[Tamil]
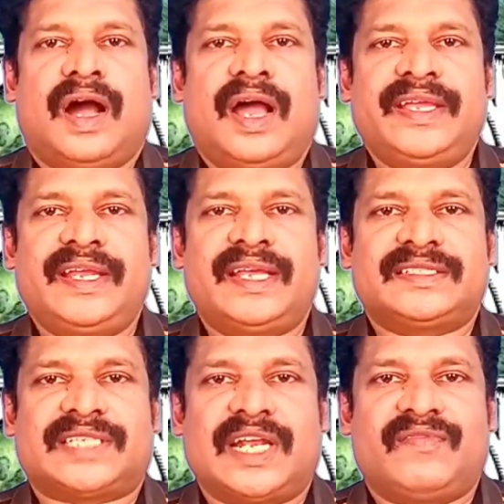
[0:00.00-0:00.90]
ஆங்கில
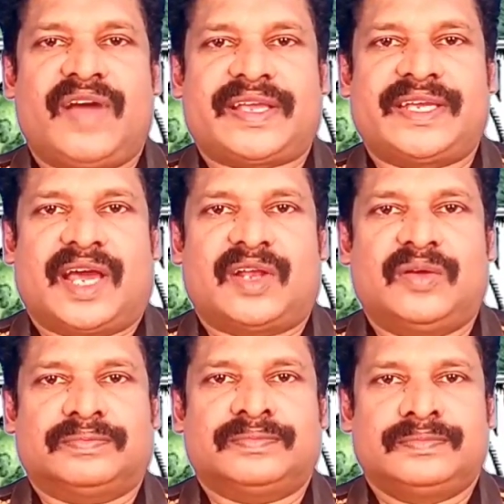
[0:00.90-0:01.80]

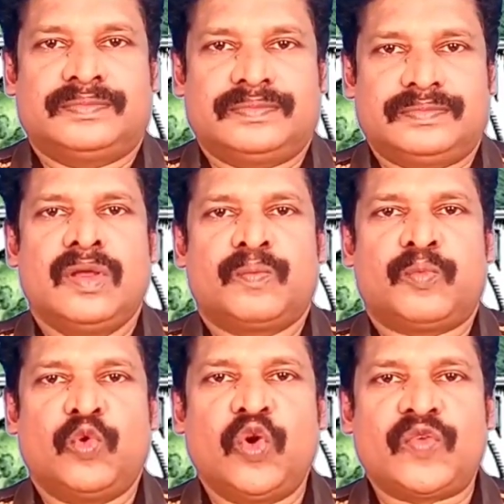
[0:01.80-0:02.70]
செல்வாக்கினாலும்
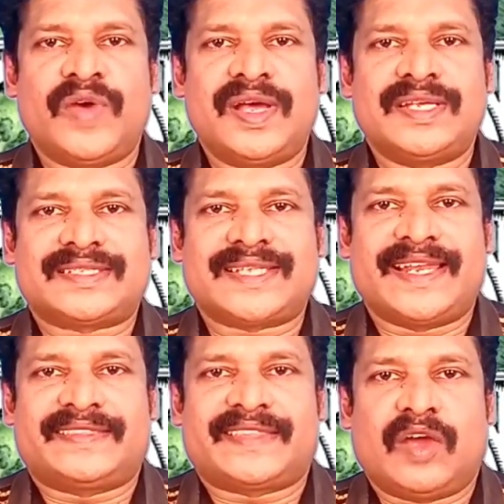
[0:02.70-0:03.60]
பூர்வ
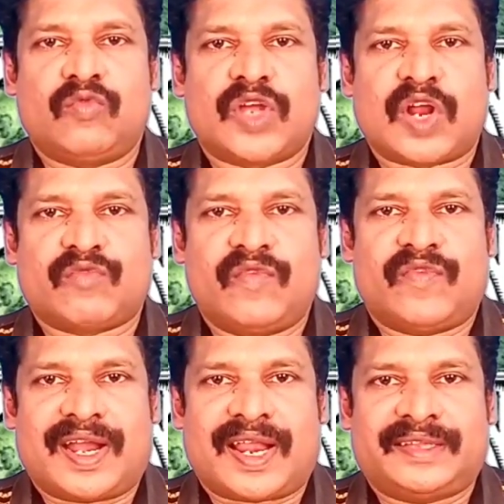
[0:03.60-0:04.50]
சரித்திர உணர்வு
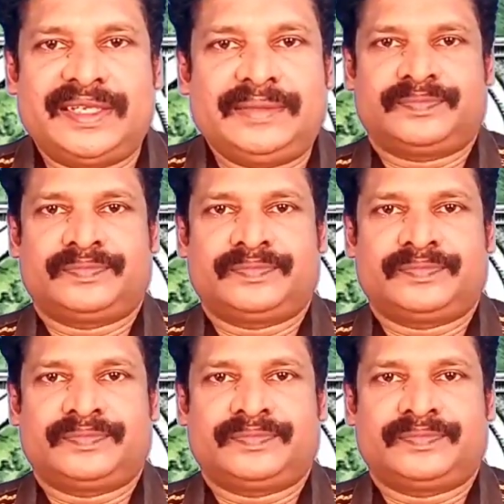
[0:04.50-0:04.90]
வளர்ந்து